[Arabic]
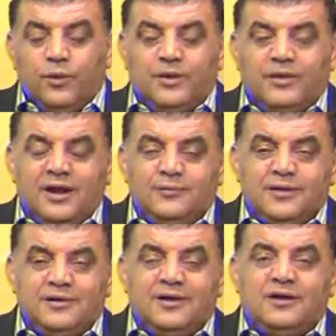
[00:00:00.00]

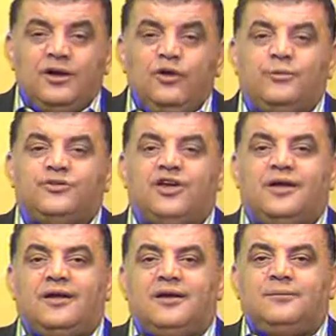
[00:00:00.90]
والكلف كثير له
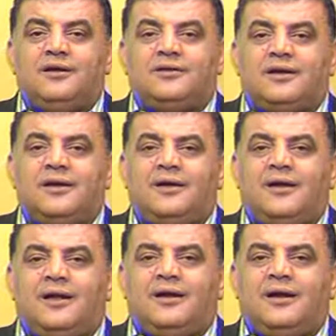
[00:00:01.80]
مشاكل بنقدر
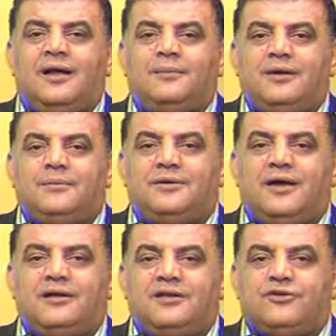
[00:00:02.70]
احنا نحلها
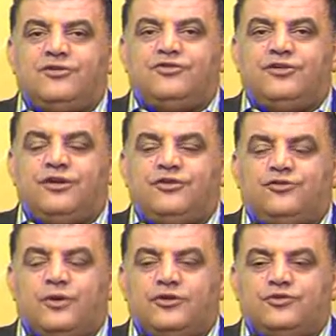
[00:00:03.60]
بالبدايه تدريجيا
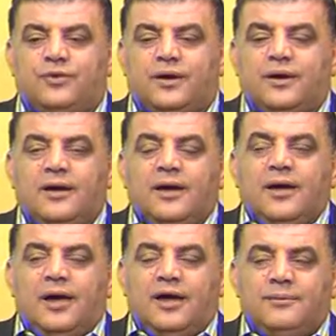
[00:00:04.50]
شوي شوي
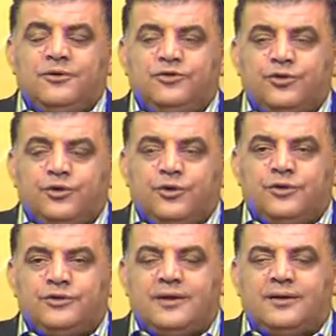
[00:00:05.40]
انا بشكرك
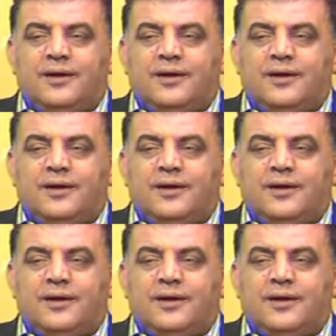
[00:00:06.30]
اخت ندى